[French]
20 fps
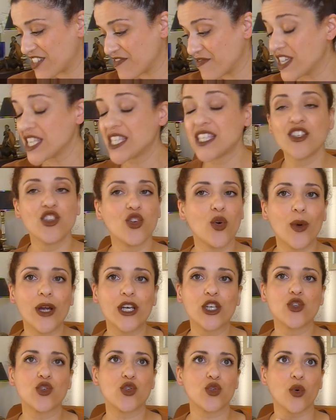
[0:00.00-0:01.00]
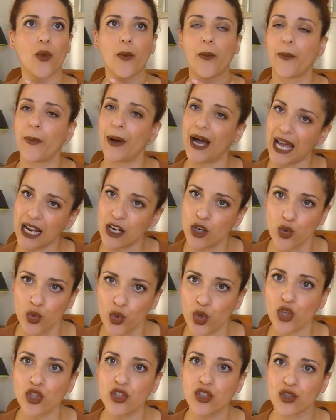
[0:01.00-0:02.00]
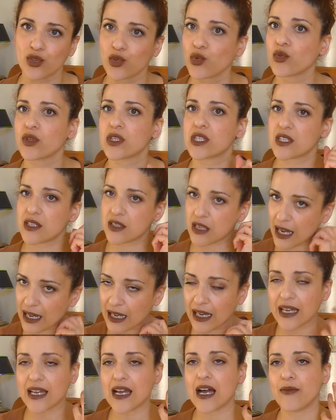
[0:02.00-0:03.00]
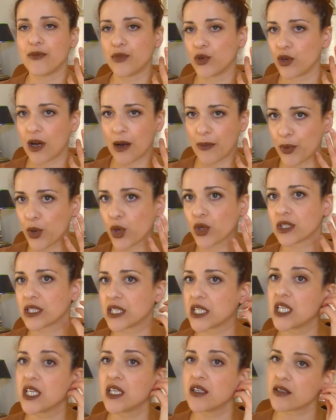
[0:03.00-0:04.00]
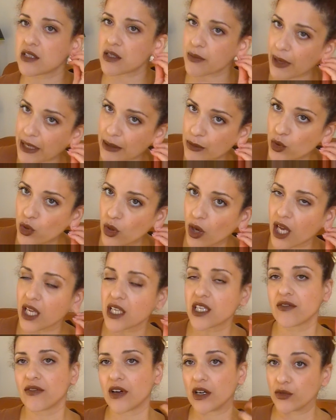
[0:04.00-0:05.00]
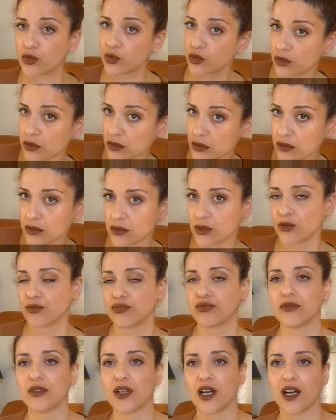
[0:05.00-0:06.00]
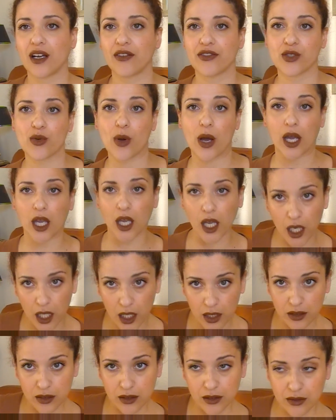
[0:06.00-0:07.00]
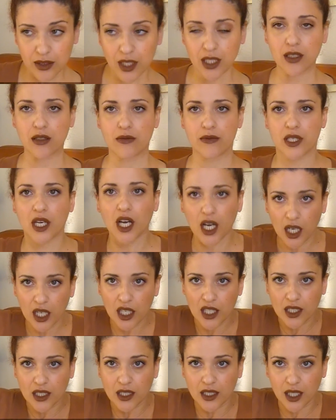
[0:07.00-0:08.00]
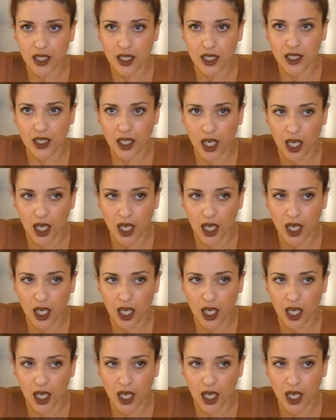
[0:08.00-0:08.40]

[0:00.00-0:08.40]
mais sinon, elles ne sont pas lourdes, donc c'est agréable à porter. C'est pas les bouts d'oreilles qui va vous, au bout de la soirée, vous êtes comme ça voyez,